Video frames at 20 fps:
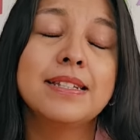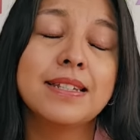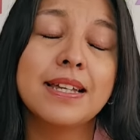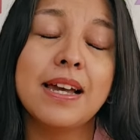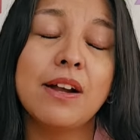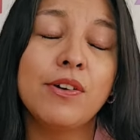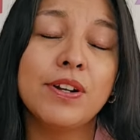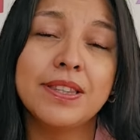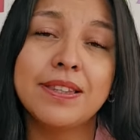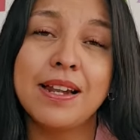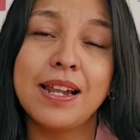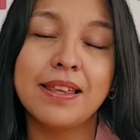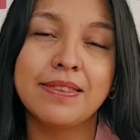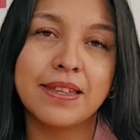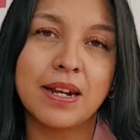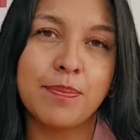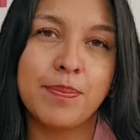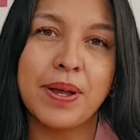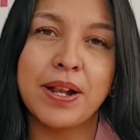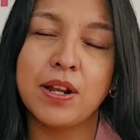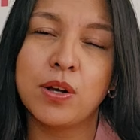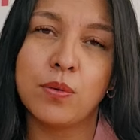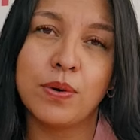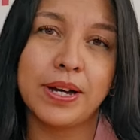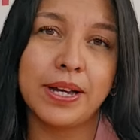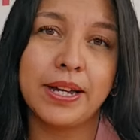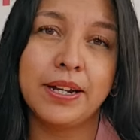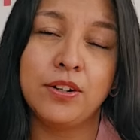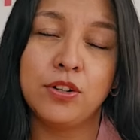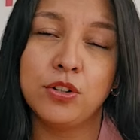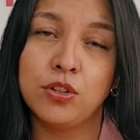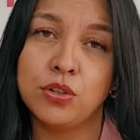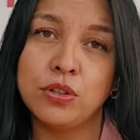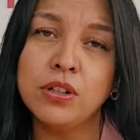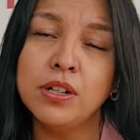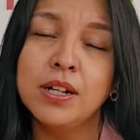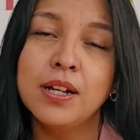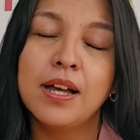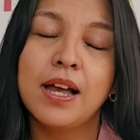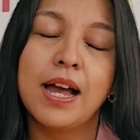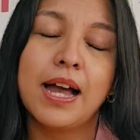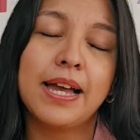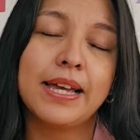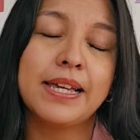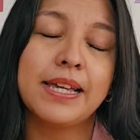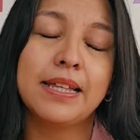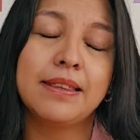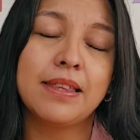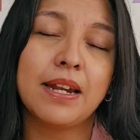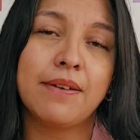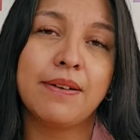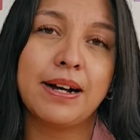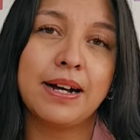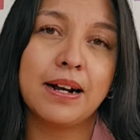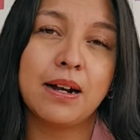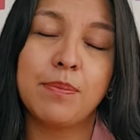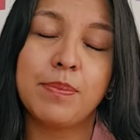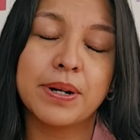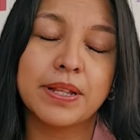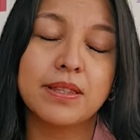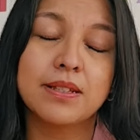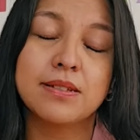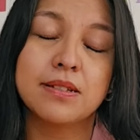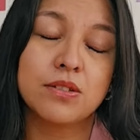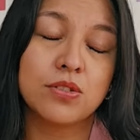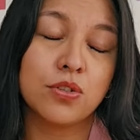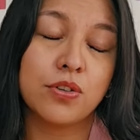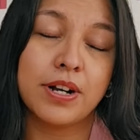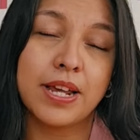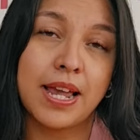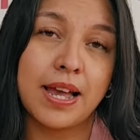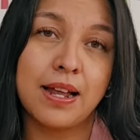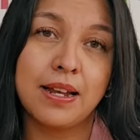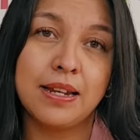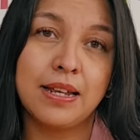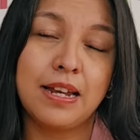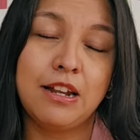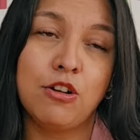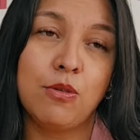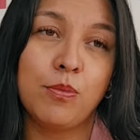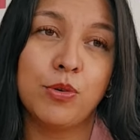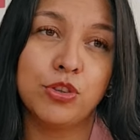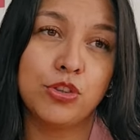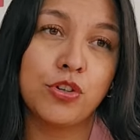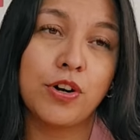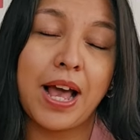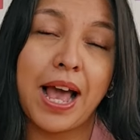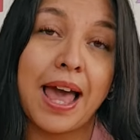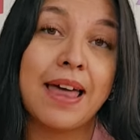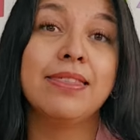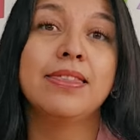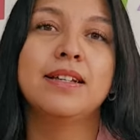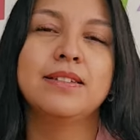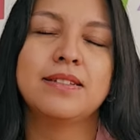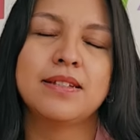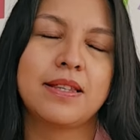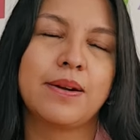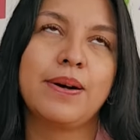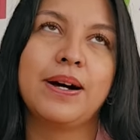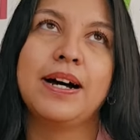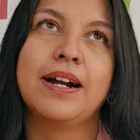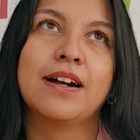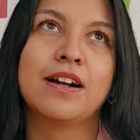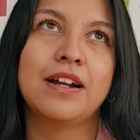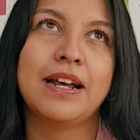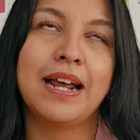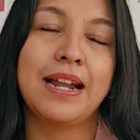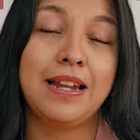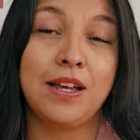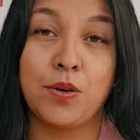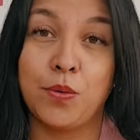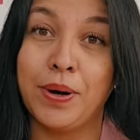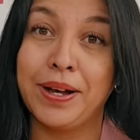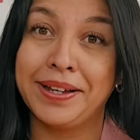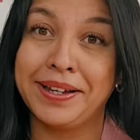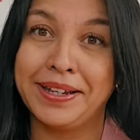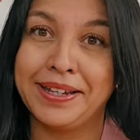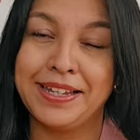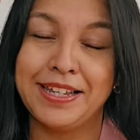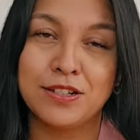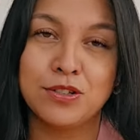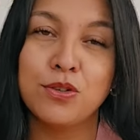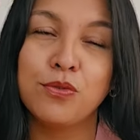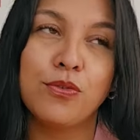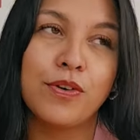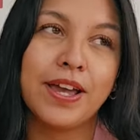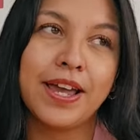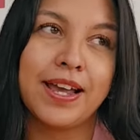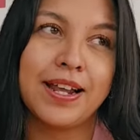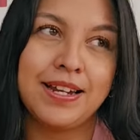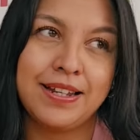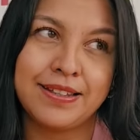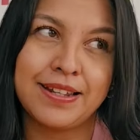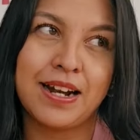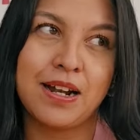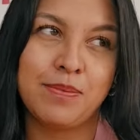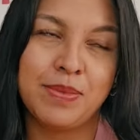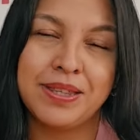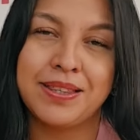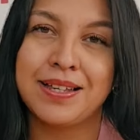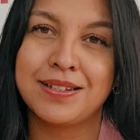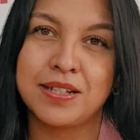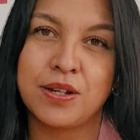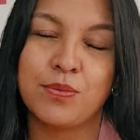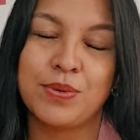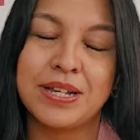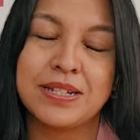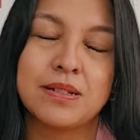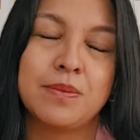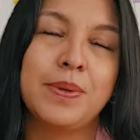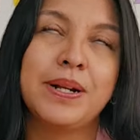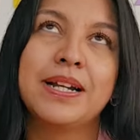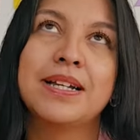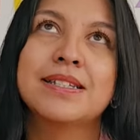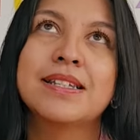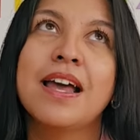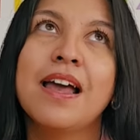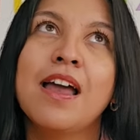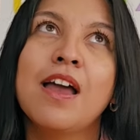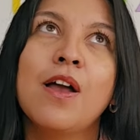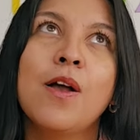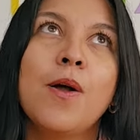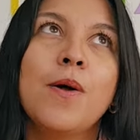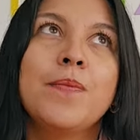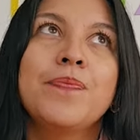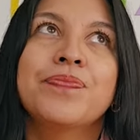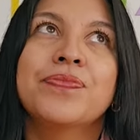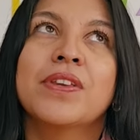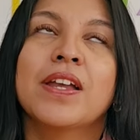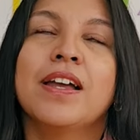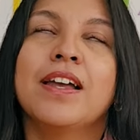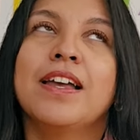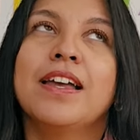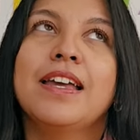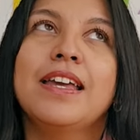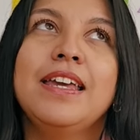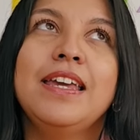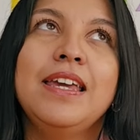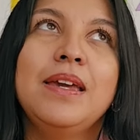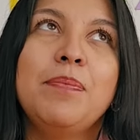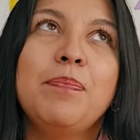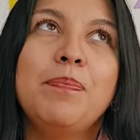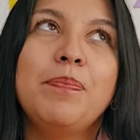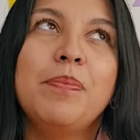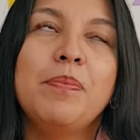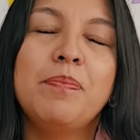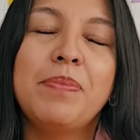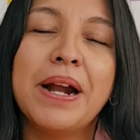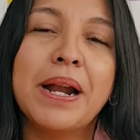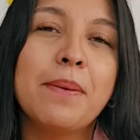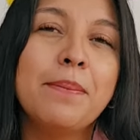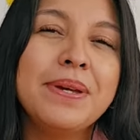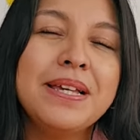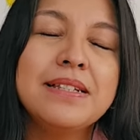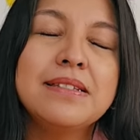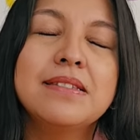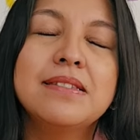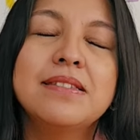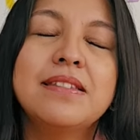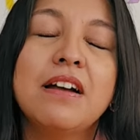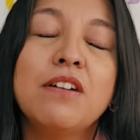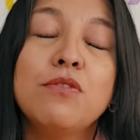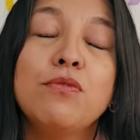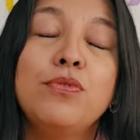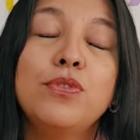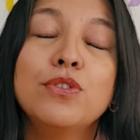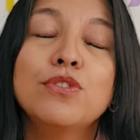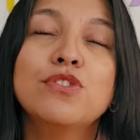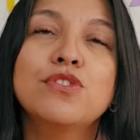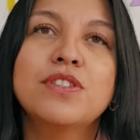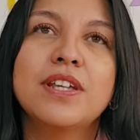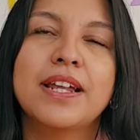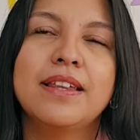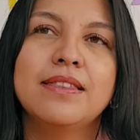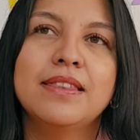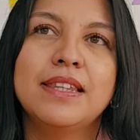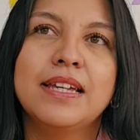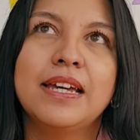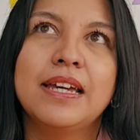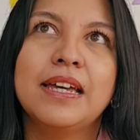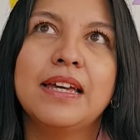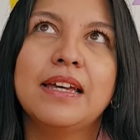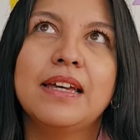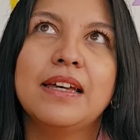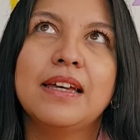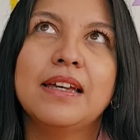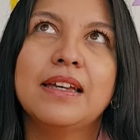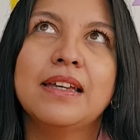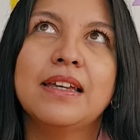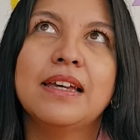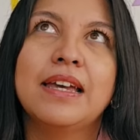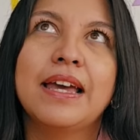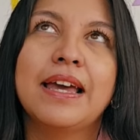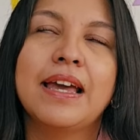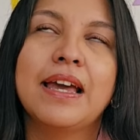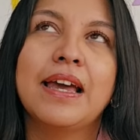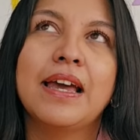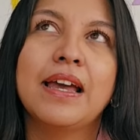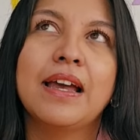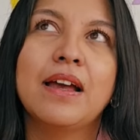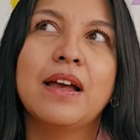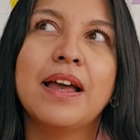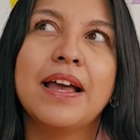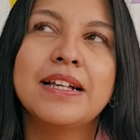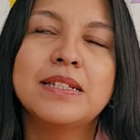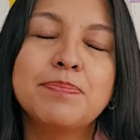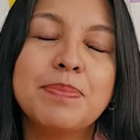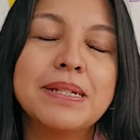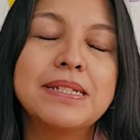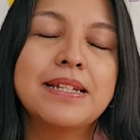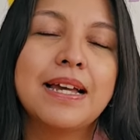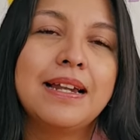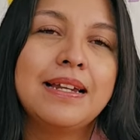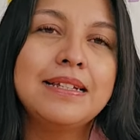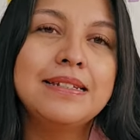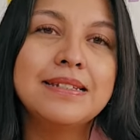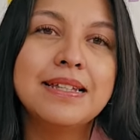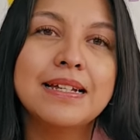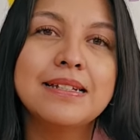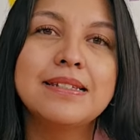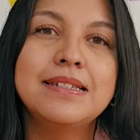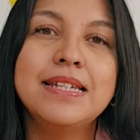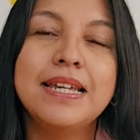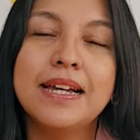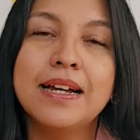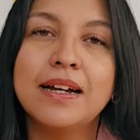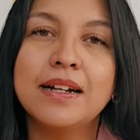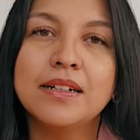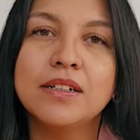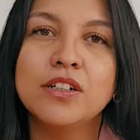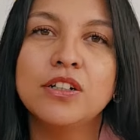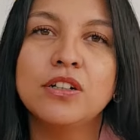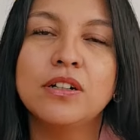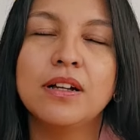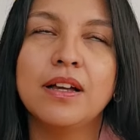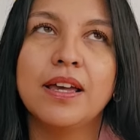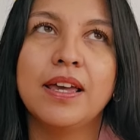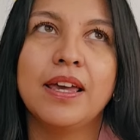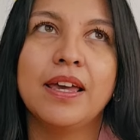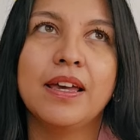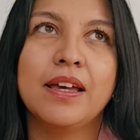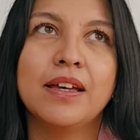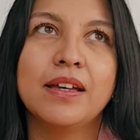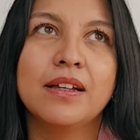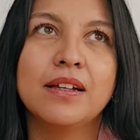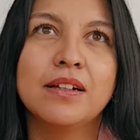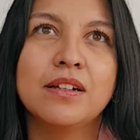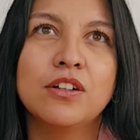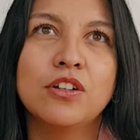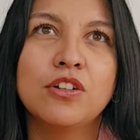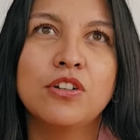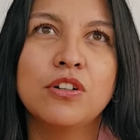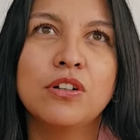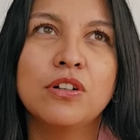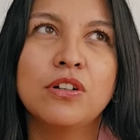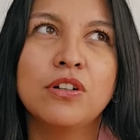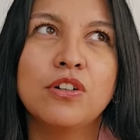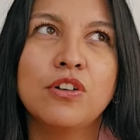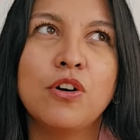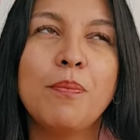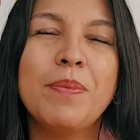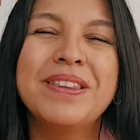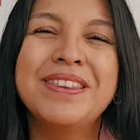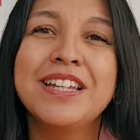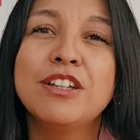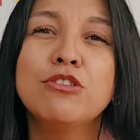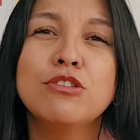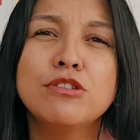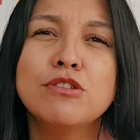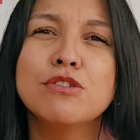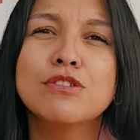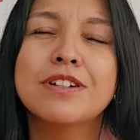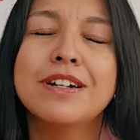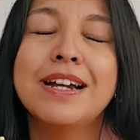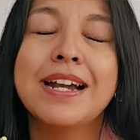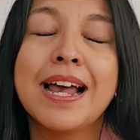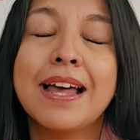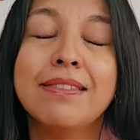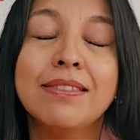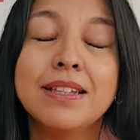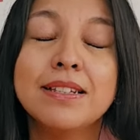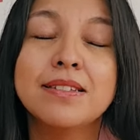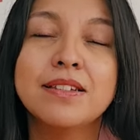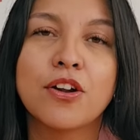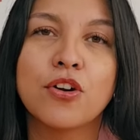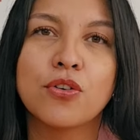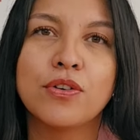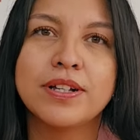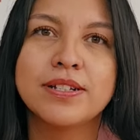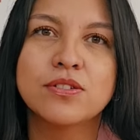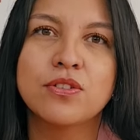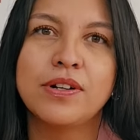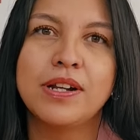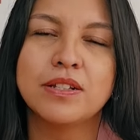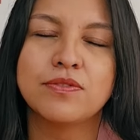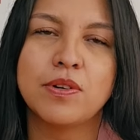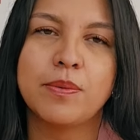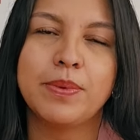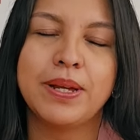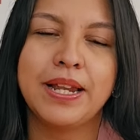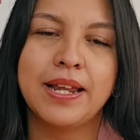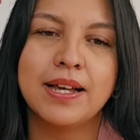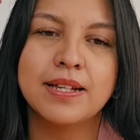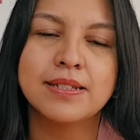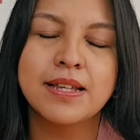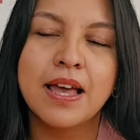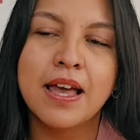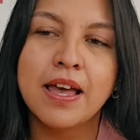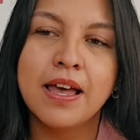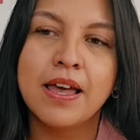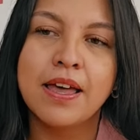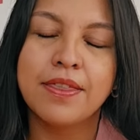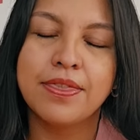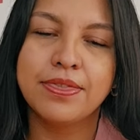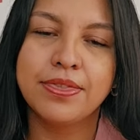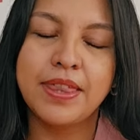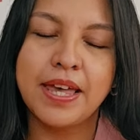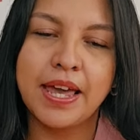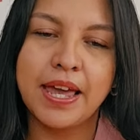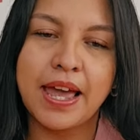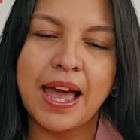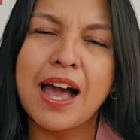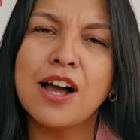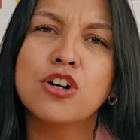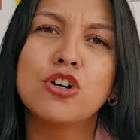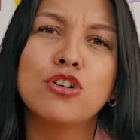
es que ahorita la terapia del lenguaje no, hay que trabajar la parte sensorial y lo motor antes de trabajar el lenguaje. Y eso fue literalmente hace unas semanas. Y para mí es tan frustrante que especialistas sigan eh, cometiendo estos grandes errores con las familias de